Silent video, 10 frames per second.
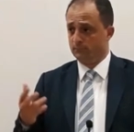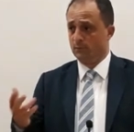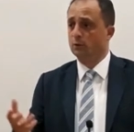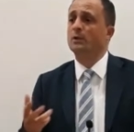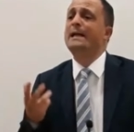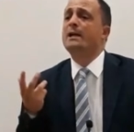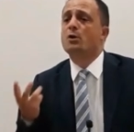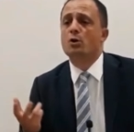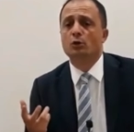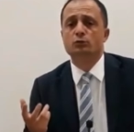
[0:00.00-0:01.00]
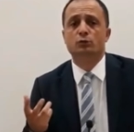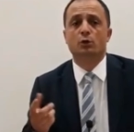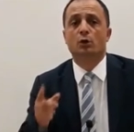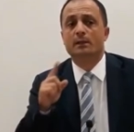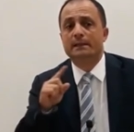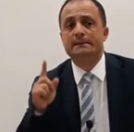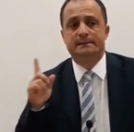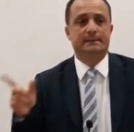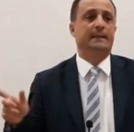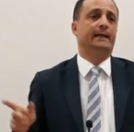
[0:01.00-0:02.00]
Non è contro in
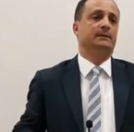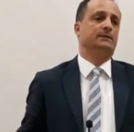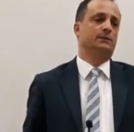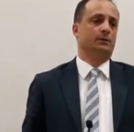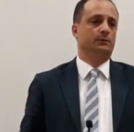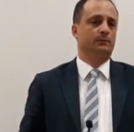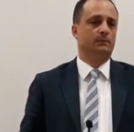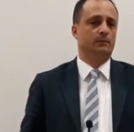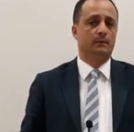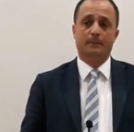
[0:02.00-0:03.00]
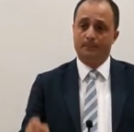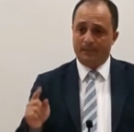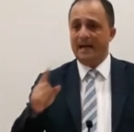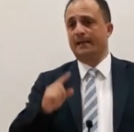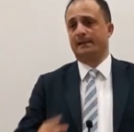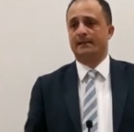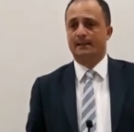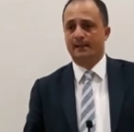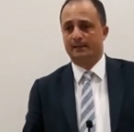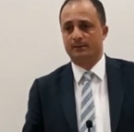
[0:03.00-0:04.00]
silenzio,
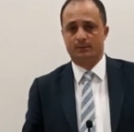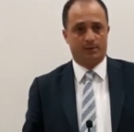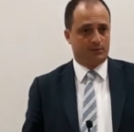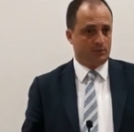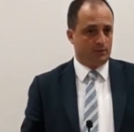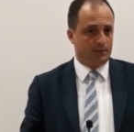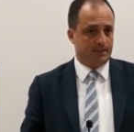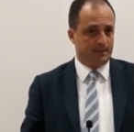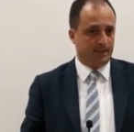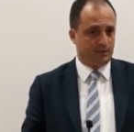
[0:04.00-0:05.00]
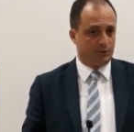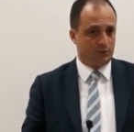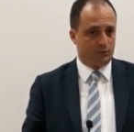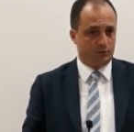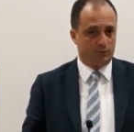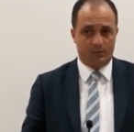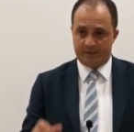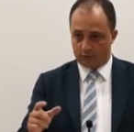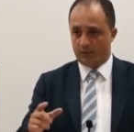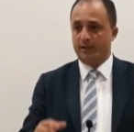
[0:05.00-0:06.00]
parla questo esercito
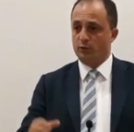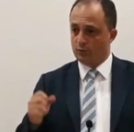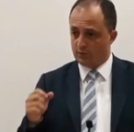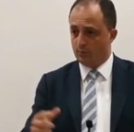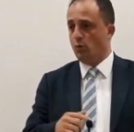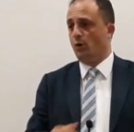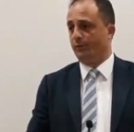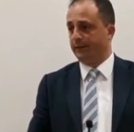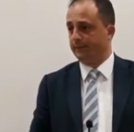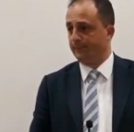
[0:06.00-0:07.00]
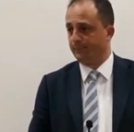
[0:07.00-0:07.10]
questo regno si muove,